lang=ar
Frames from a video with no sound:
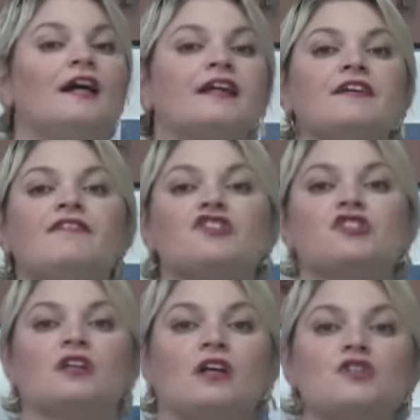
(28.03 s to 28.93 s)
كيفاش
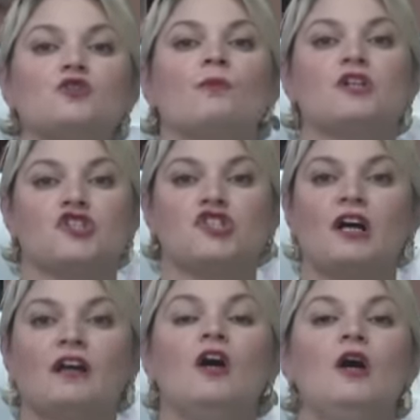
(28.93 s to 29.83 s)
نتخلصوا من
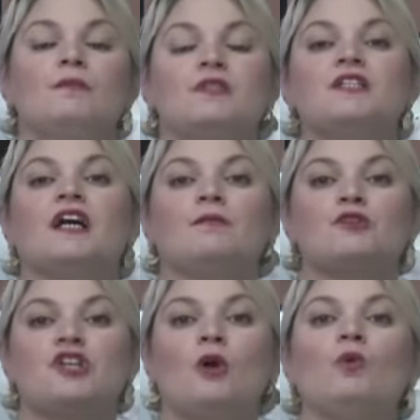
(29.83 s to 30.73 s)
الشعر من زغب
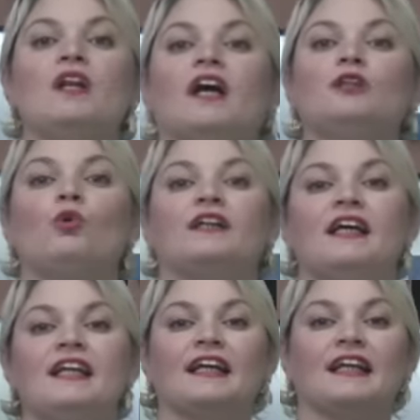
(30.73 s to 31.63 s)
الشعر ولا نقدروا
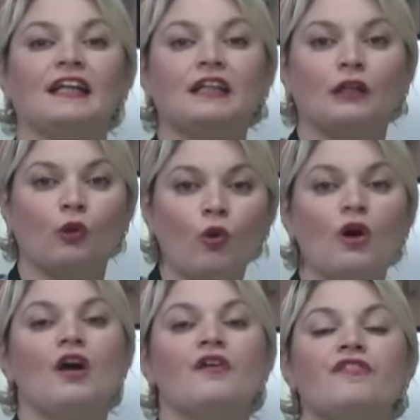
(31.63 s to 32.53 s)
كذلك نعطلوا
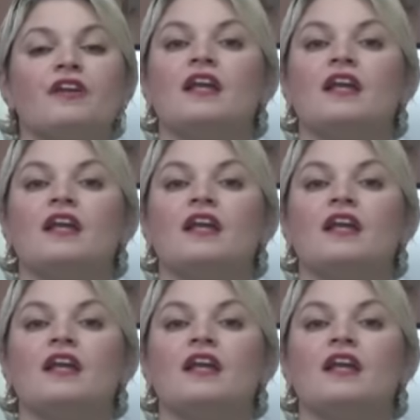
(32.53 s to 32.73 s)
في